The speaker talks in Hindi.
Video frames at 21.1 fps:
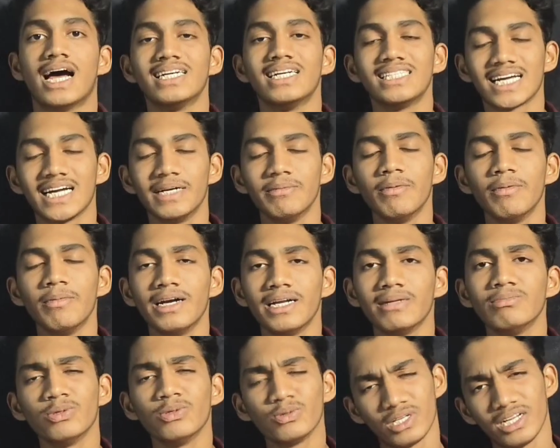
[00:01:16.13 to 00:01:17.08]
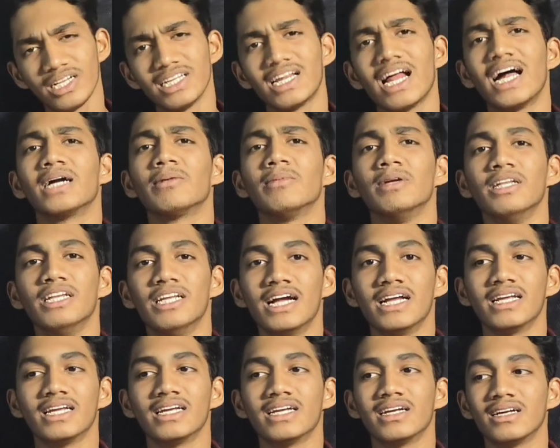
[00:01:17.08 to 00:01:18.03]
चार सेकंड में मैडम दूसरे ग्राहक मिल
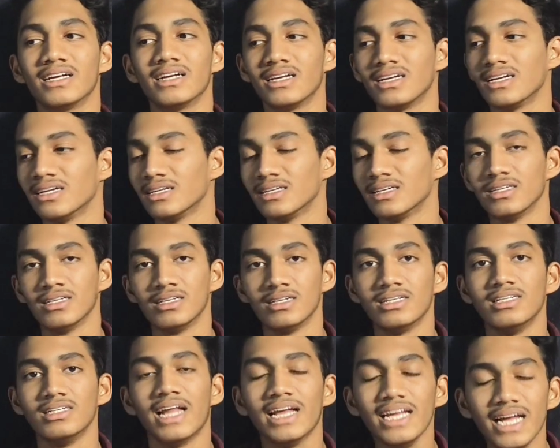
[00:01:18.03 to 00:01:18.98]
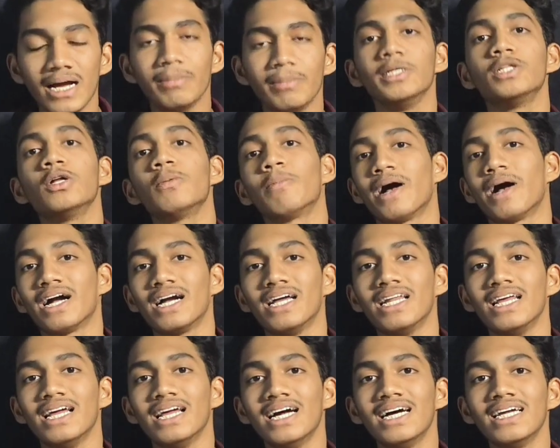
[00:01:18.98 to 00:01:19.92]
जाएगी नहीं हम ही तो पागल है